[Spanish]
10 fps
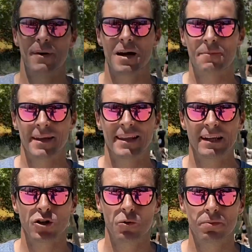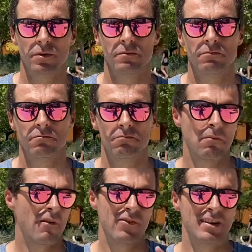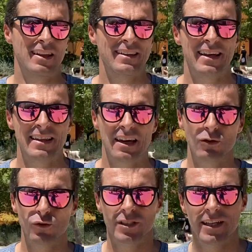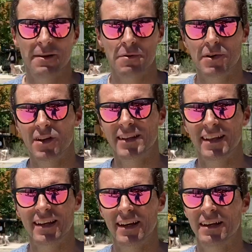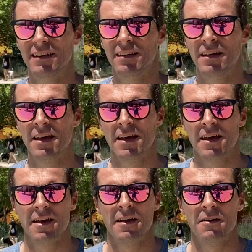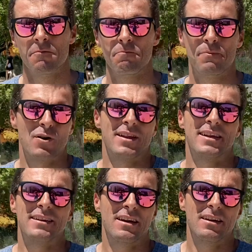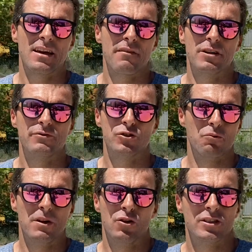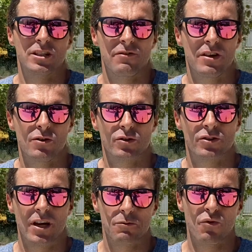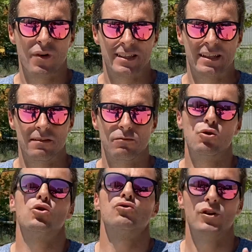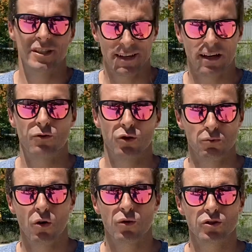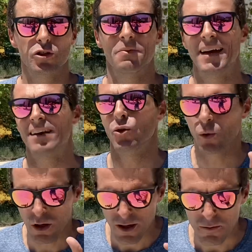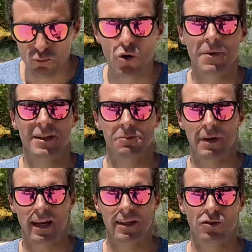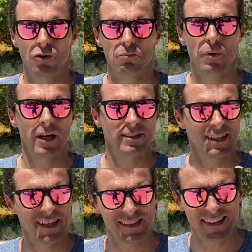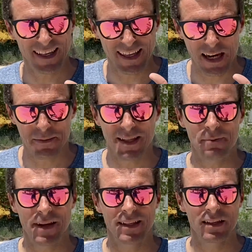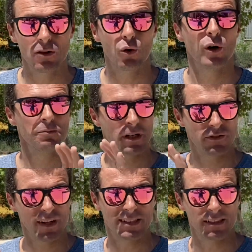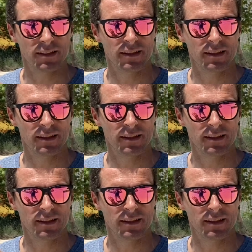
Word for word: para aprender el drop la técnica, os voy a enseñar primero la técnica, pero la técnica ya habéis visto millones de vídeos, es muy fácil. Yo os voy a enseñar de todos modos, explicarlo muy bien explicadito, porque si tenéis la técnica bien aprendida, luego es más fácil.